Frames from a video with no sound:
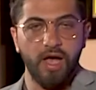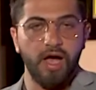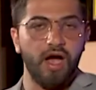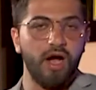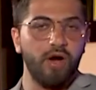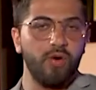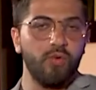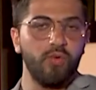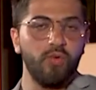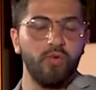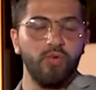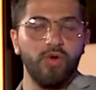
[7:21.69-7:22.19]

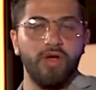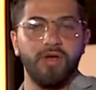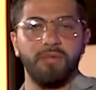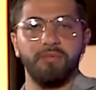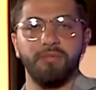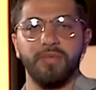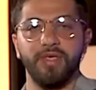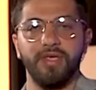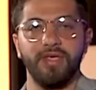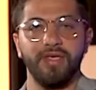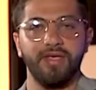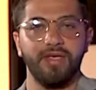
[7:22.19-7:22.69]
أو
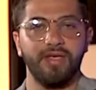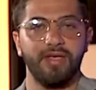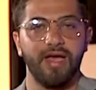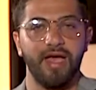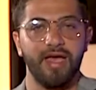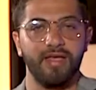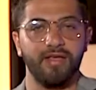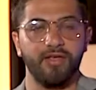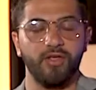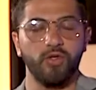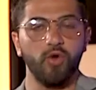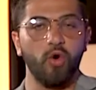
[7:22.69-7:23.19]
بأن
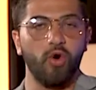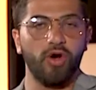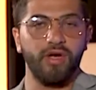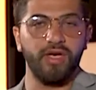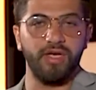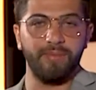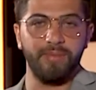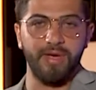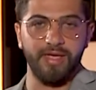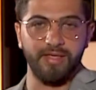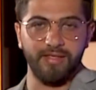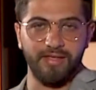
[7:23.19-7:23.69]

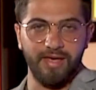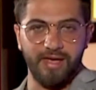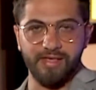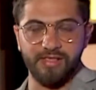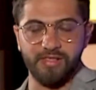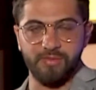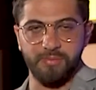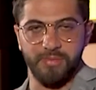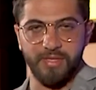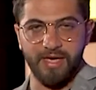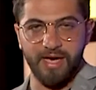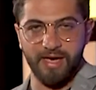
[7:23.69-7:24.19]
يعلم
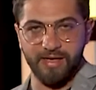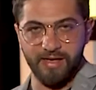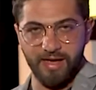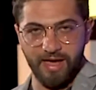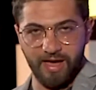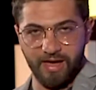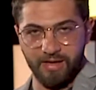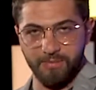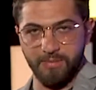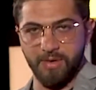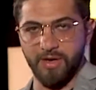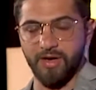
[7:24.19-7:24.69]
الناس
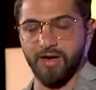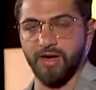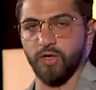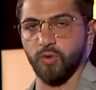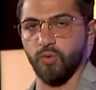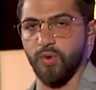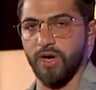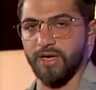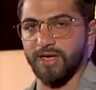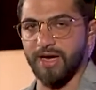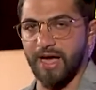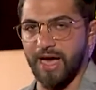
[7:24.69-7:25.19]
بالأخبار
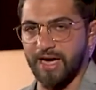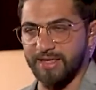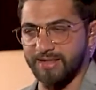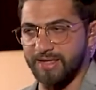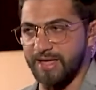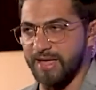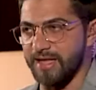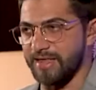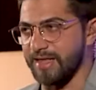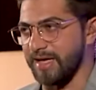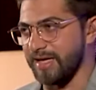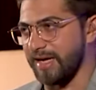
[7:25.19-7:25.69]

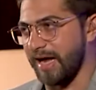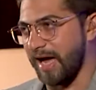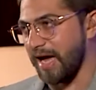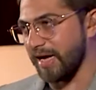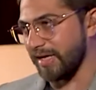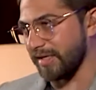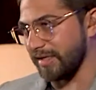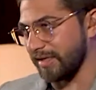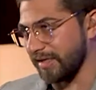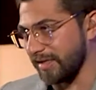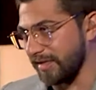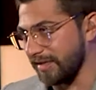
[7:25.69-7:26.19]
والأحداث
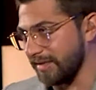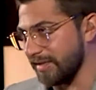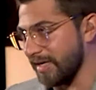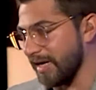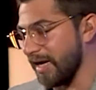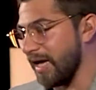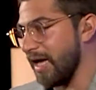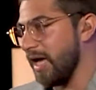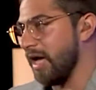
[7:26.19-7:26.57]
الحقيقية